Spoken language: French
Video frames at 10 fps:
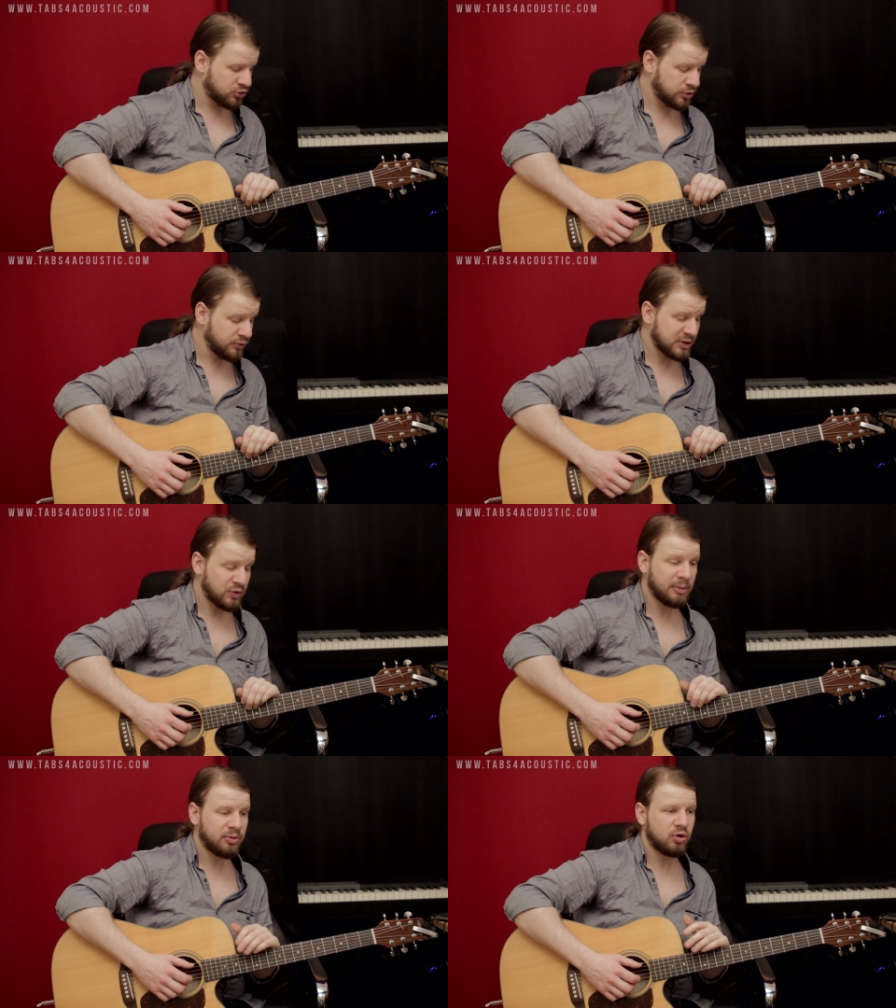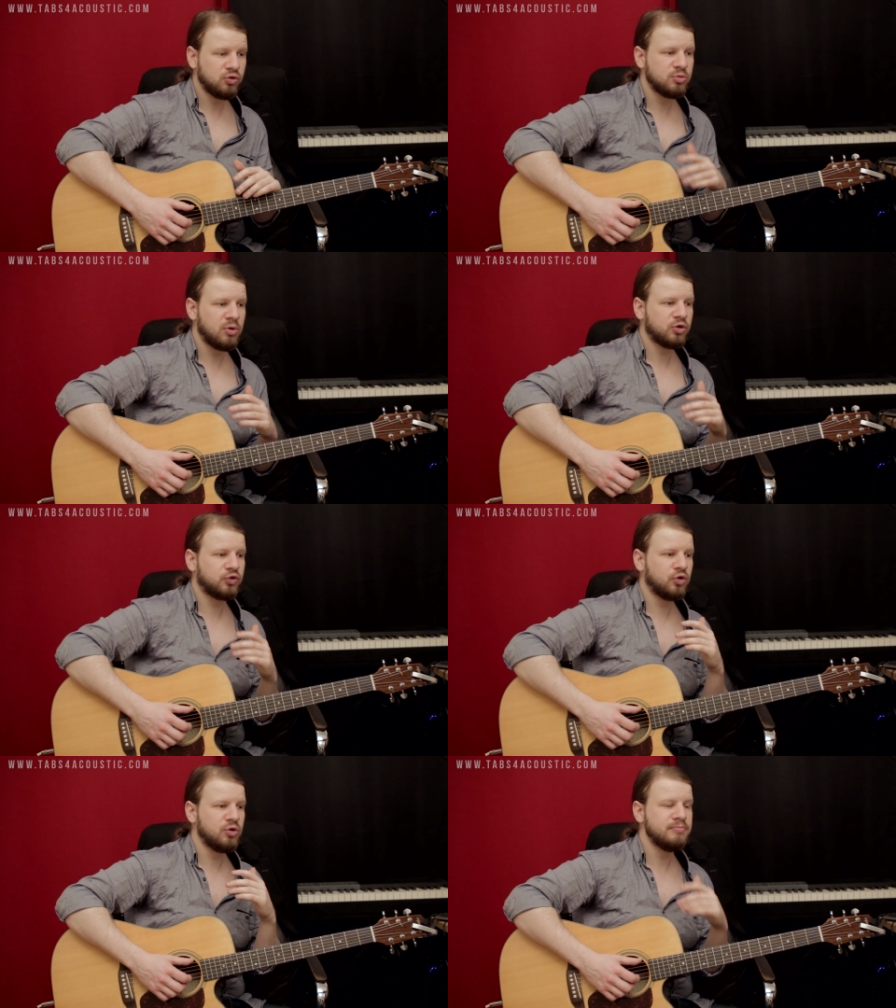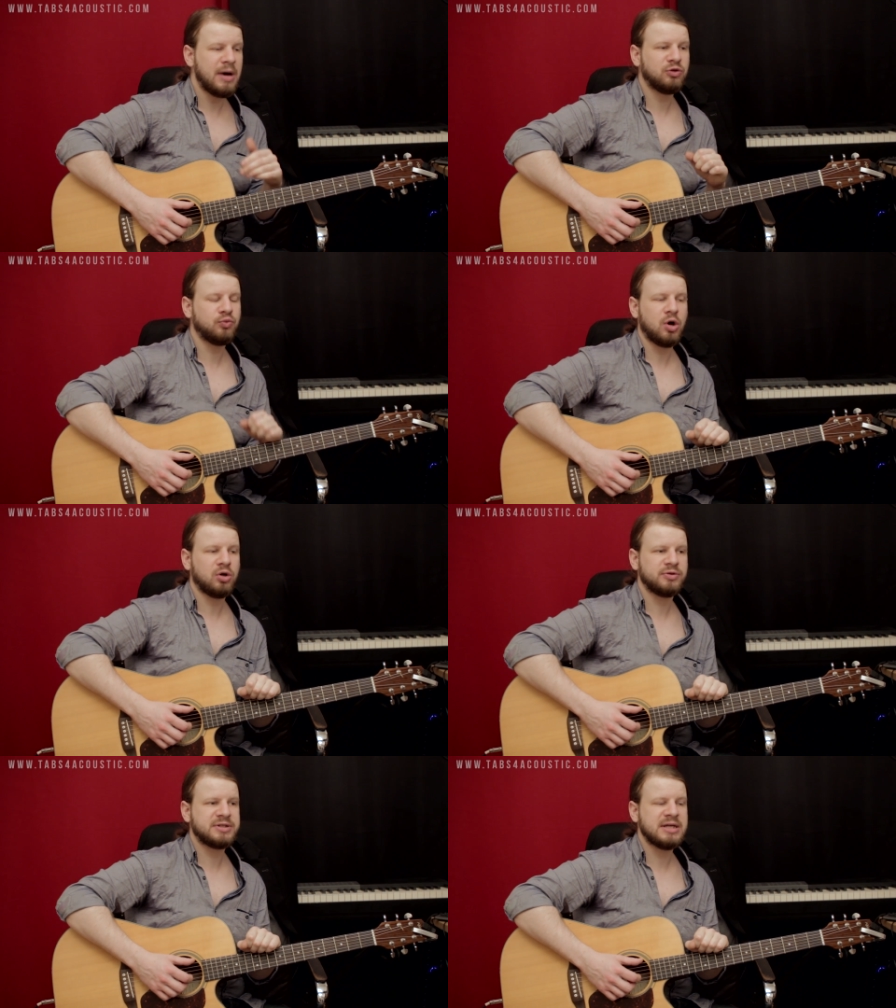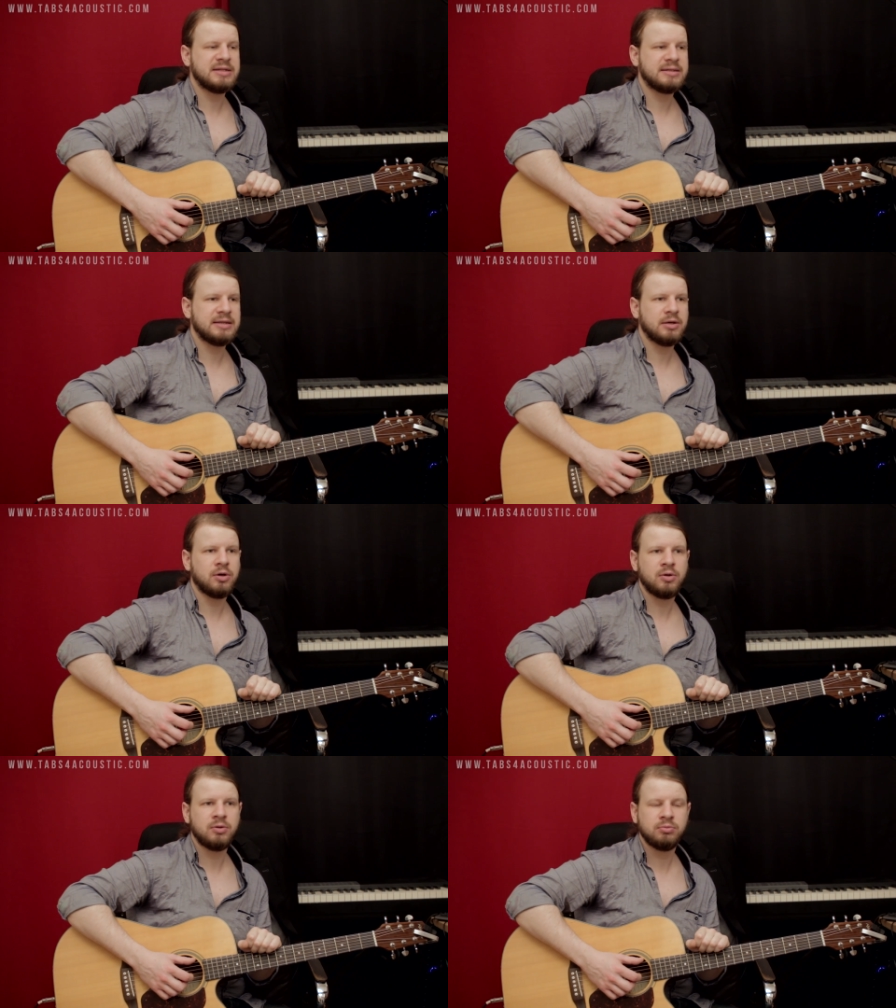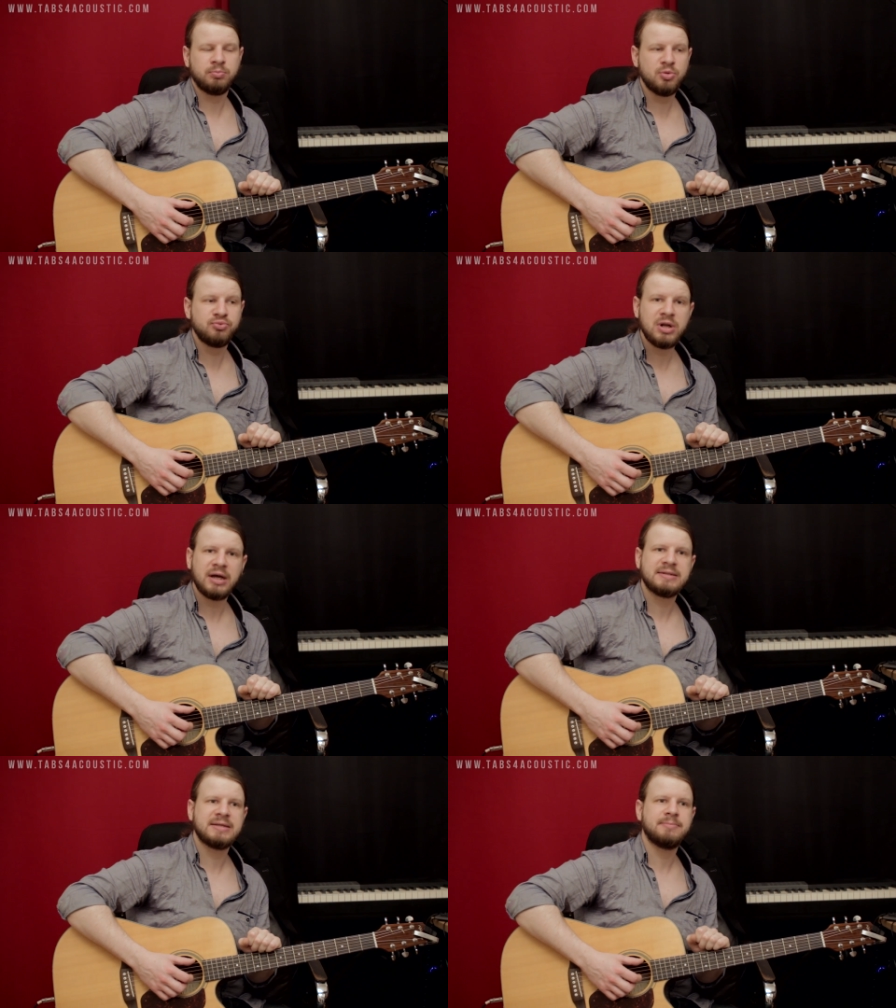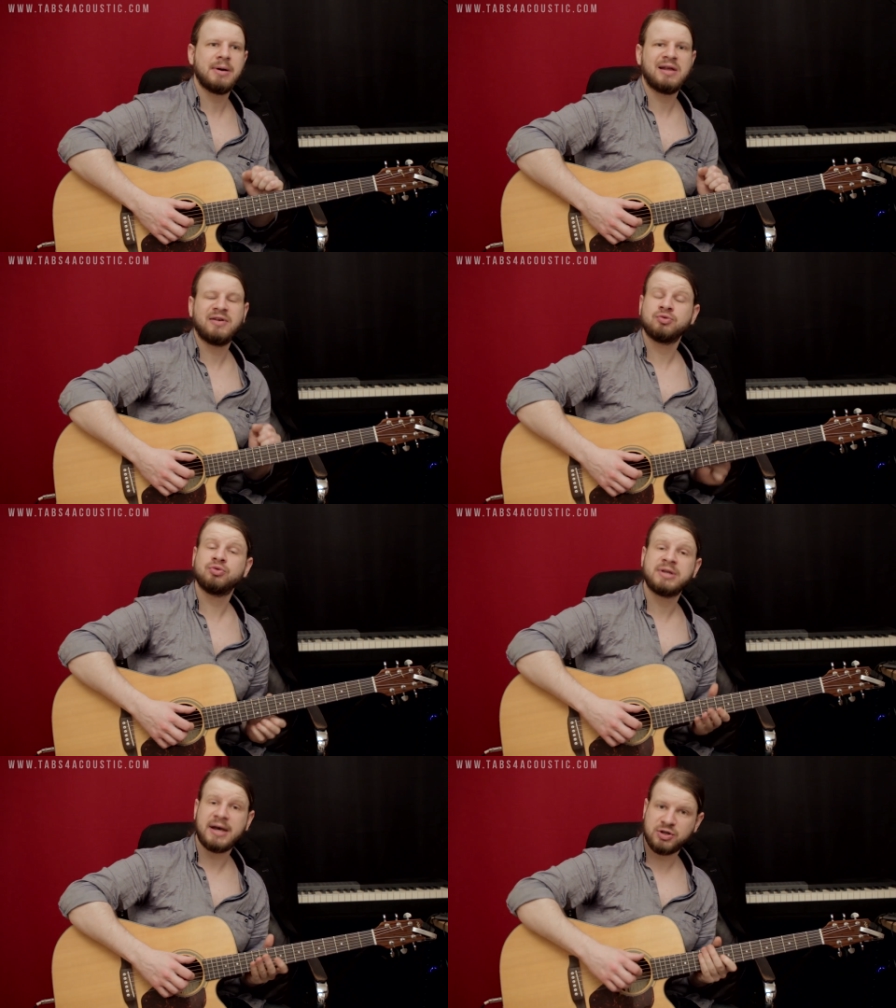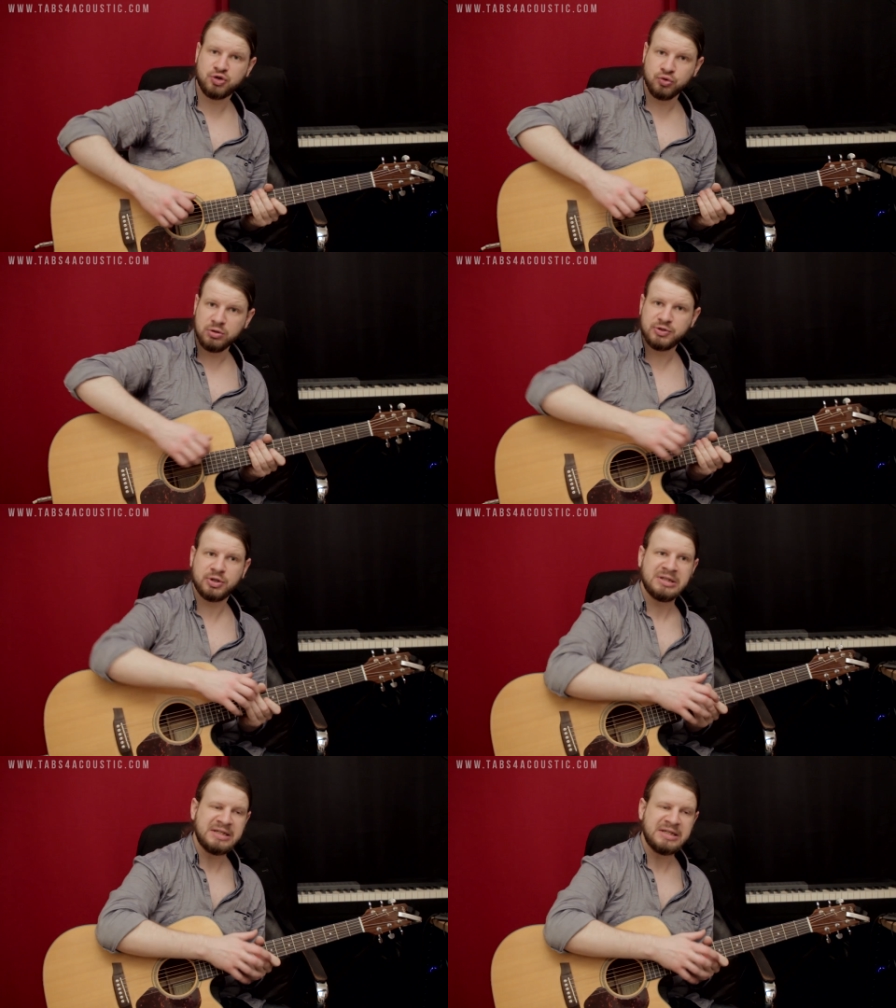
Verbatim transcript: Et aujourd'hui nous allons apprendre le morceau Mad World qui a été euh, popularisé par la version de Gary Jules.